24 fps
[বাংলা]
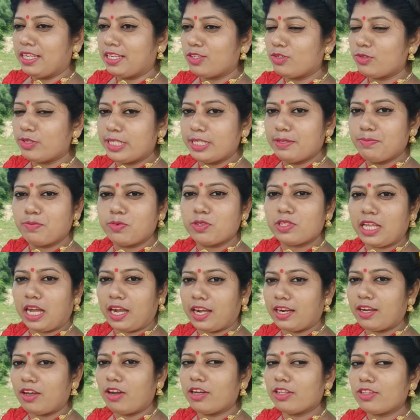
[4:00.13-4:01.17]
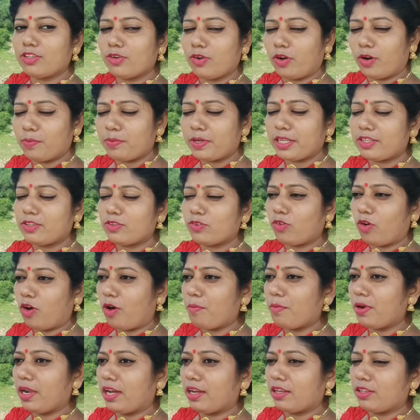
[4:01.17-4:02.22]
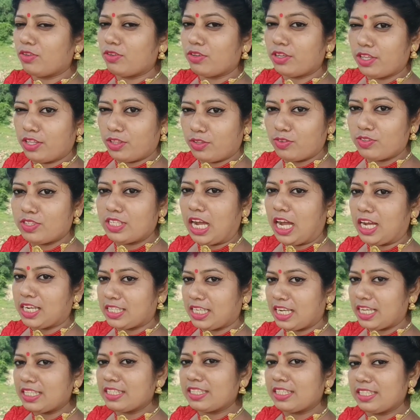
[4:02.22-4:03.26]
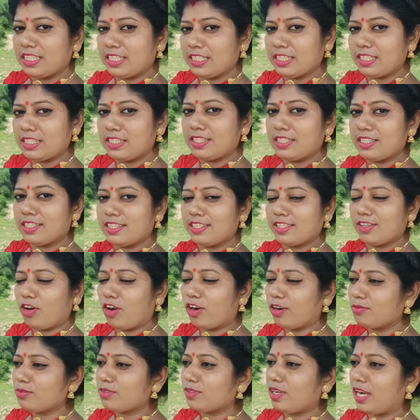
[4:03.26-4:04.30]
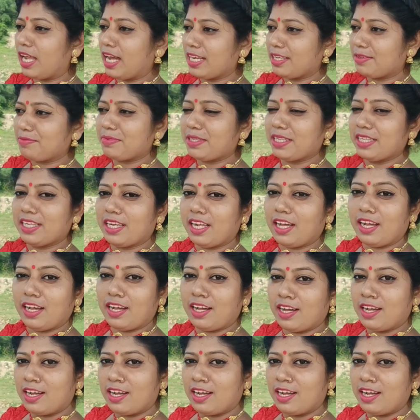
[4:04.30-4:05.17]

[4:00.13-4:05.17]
একটু সিম্পল থাকলে হয়তো গরমটা একটু কম লাগতো কিন্তু যা সাজ সেজেছি গরম তো লাগবে না